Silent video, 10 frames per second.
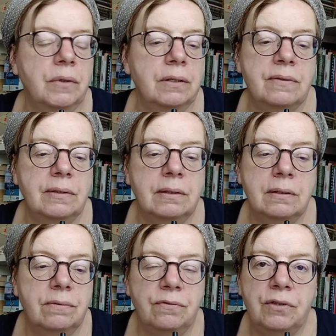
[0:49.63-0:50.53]
Es
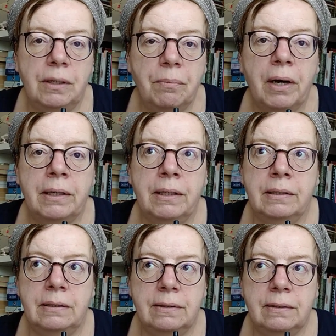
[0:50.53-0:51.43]
sind wie immer ne,
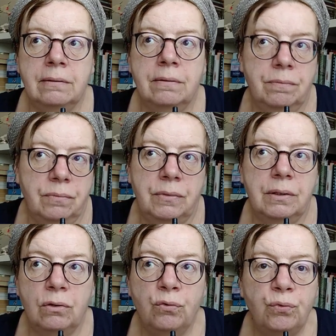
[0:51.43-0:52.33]
diese
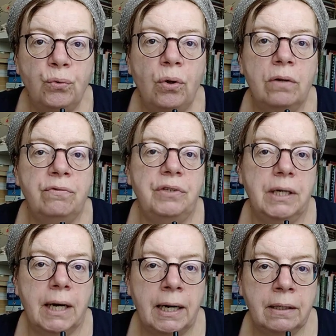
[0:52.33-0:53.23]
Gefühle
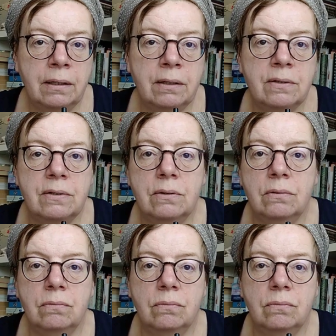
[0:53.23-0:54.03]
wie Angst,